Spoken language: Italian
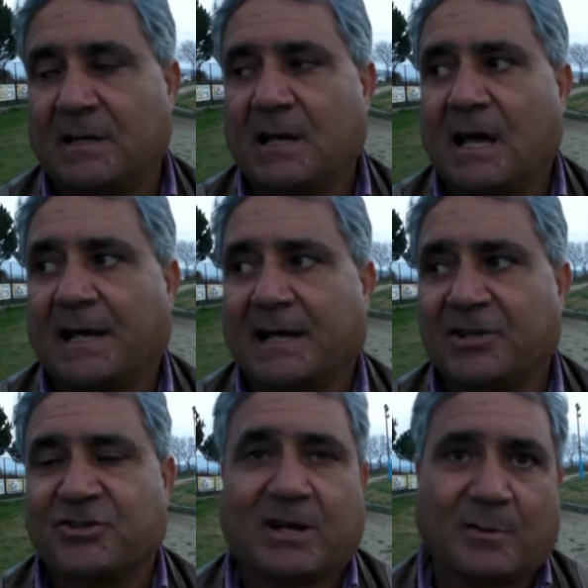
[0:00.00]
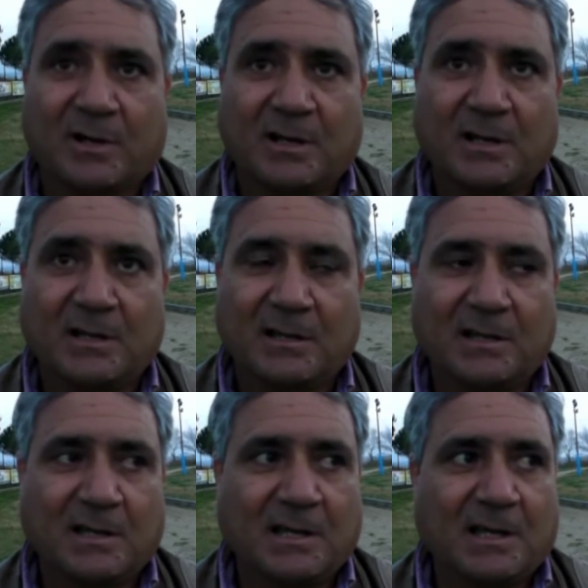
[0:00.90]
anche lì c'era
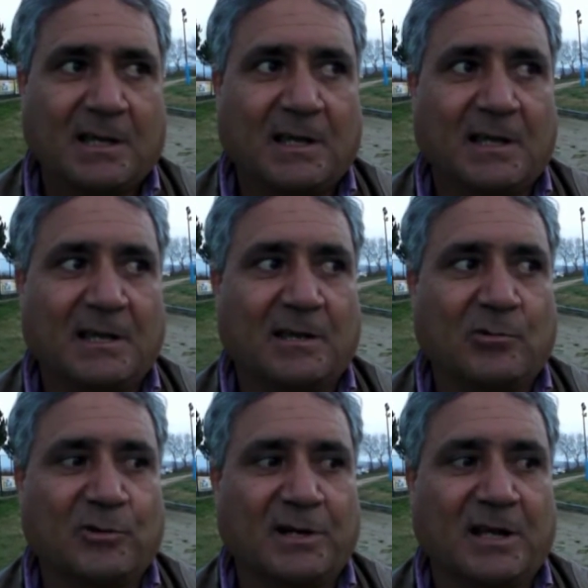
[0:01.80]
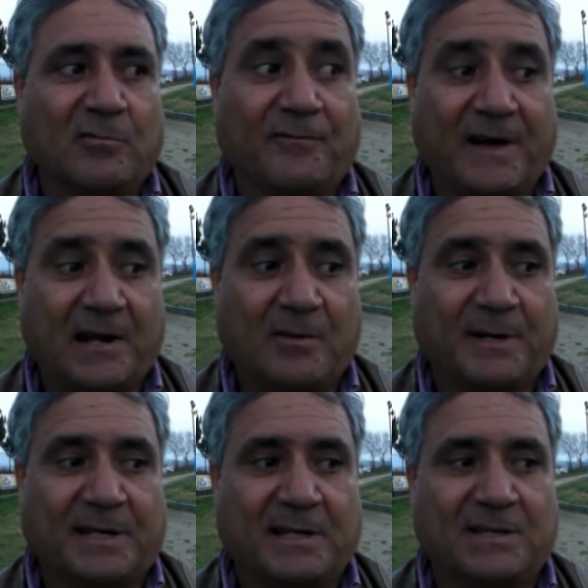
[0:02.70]
eh, un, un, fallo
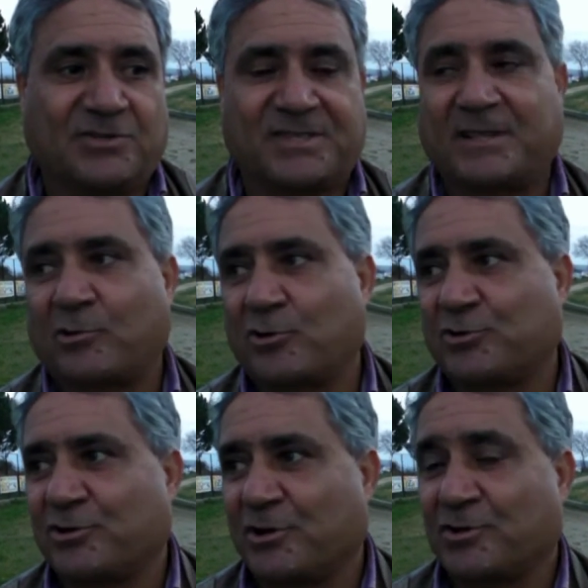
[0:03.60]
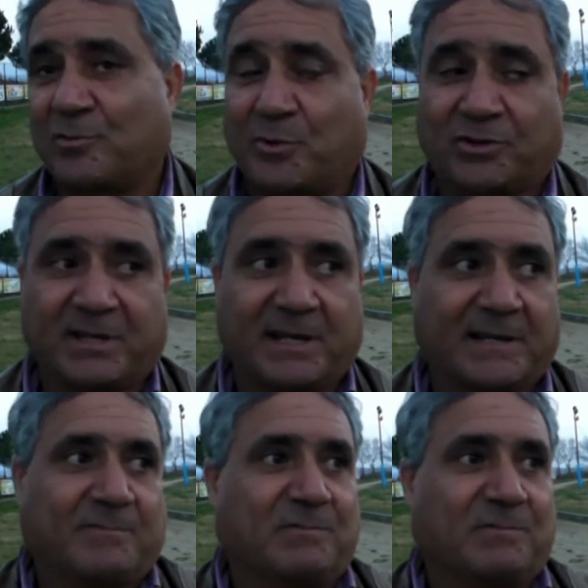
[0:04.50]
perché c'è stata un'ostruzione sul portiere,